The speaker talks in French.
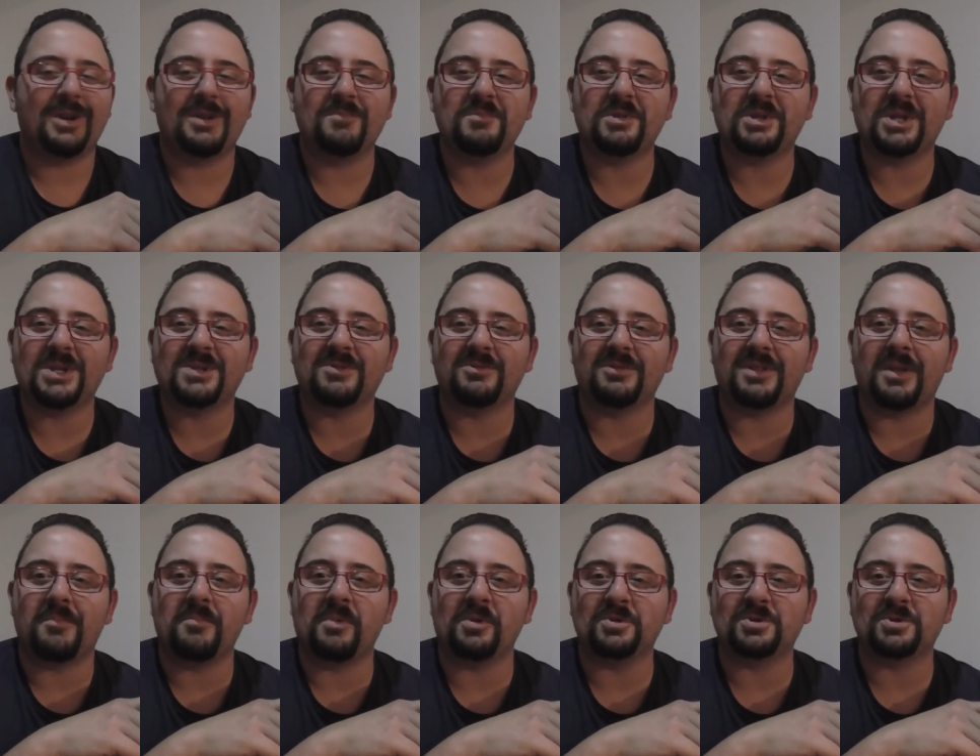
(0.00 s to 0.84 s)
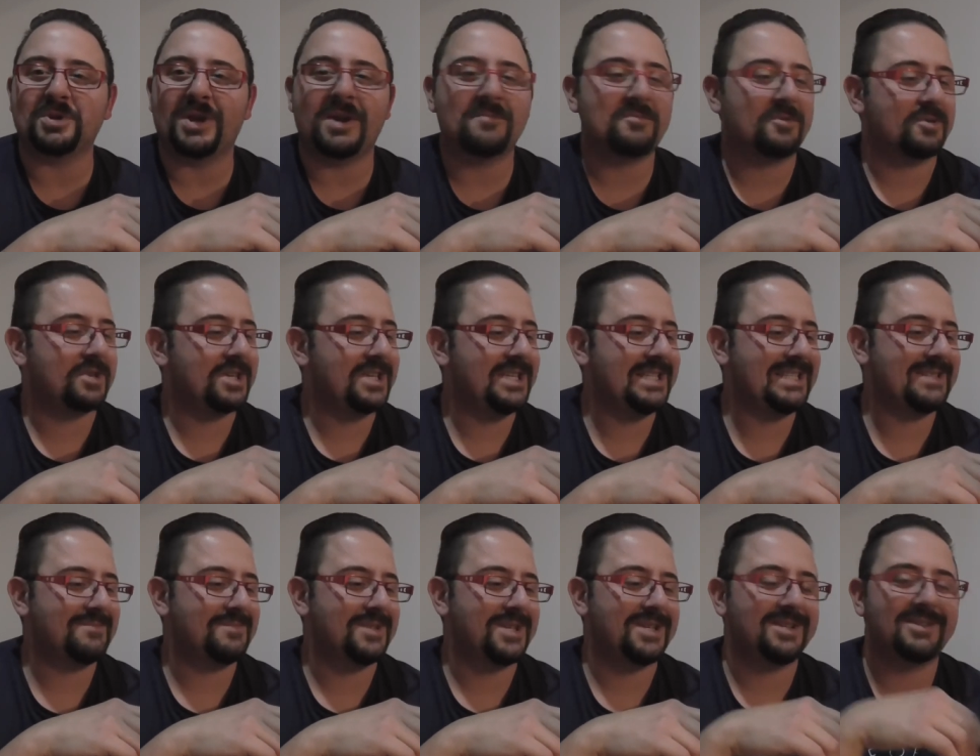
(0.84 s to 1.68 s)
L'imitation d'un mort sur la
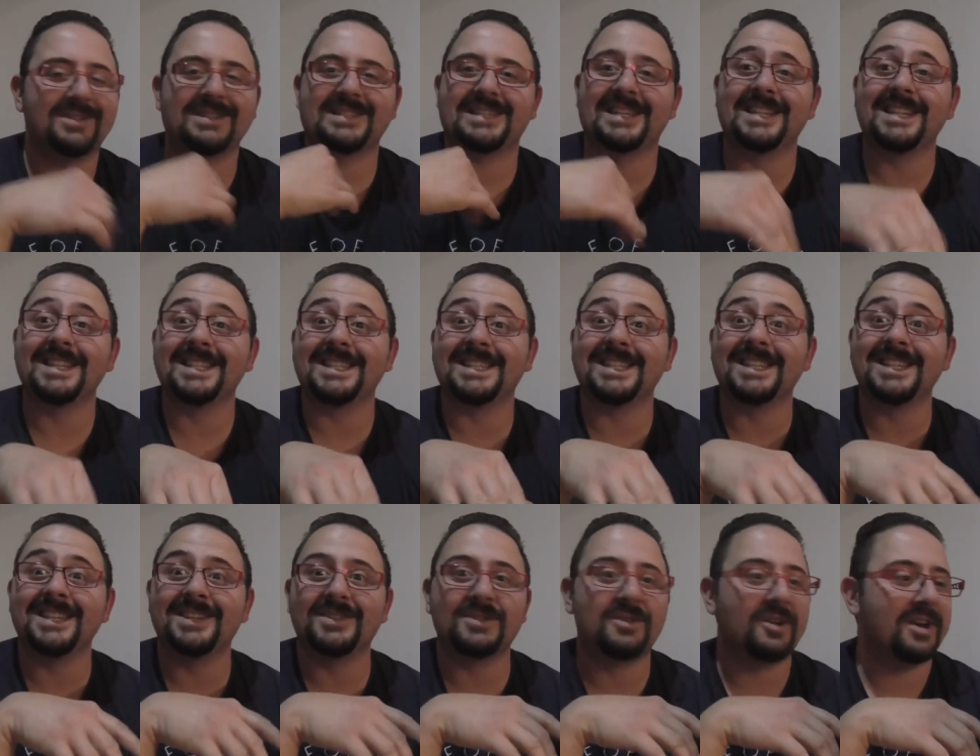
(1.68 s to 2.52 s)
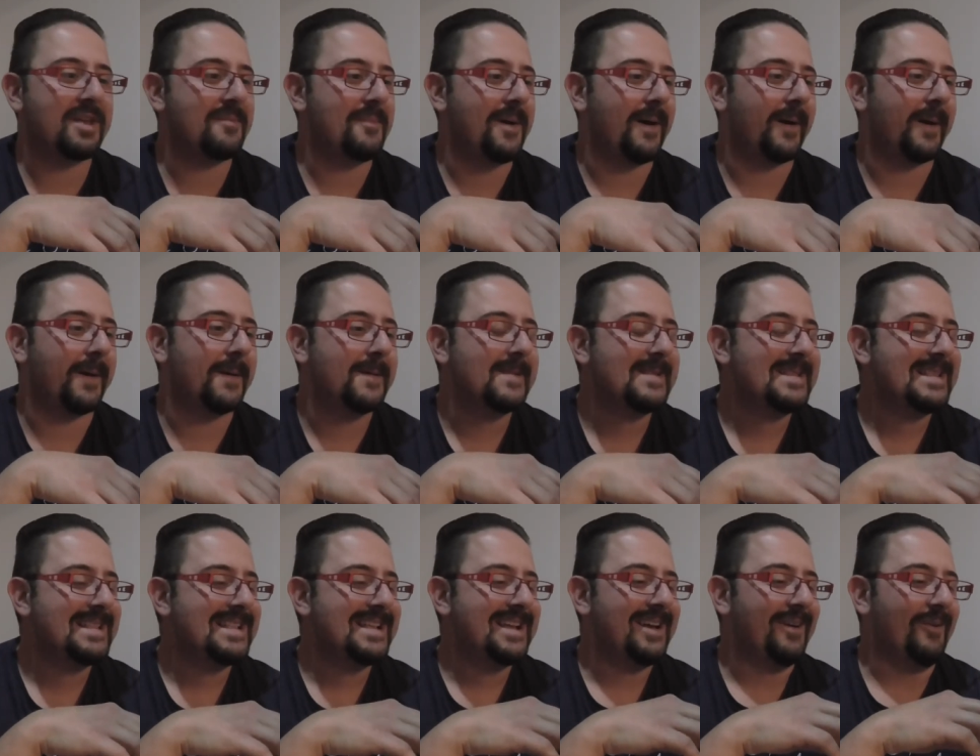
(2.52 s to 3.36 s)
banquise, mais dans un étier, dans les marais.
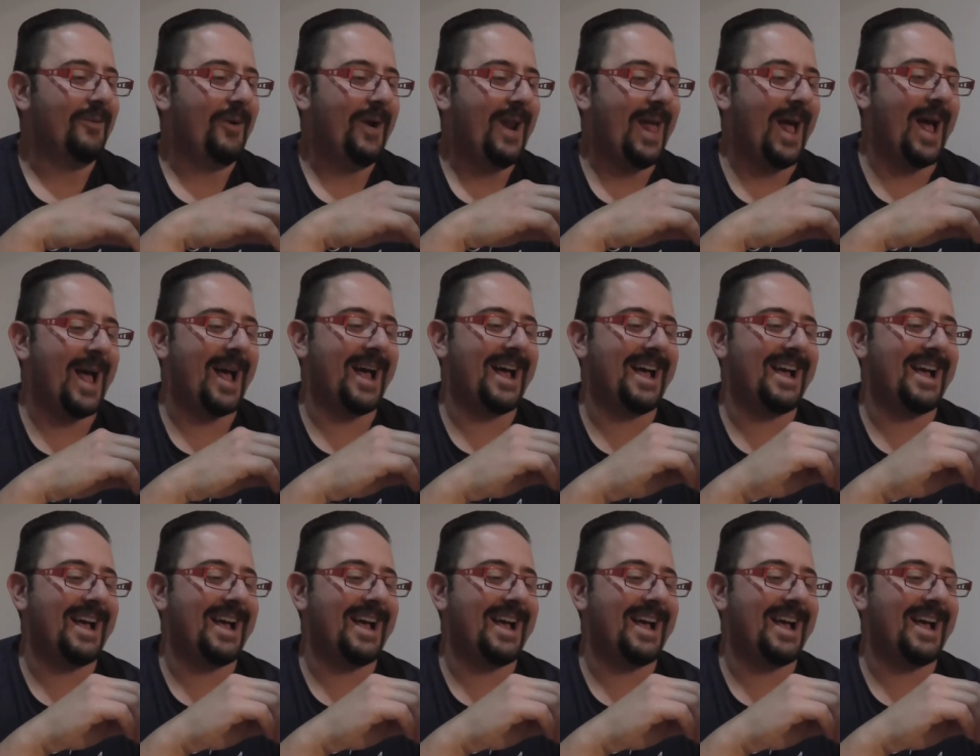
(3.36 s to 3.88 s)
Voilà.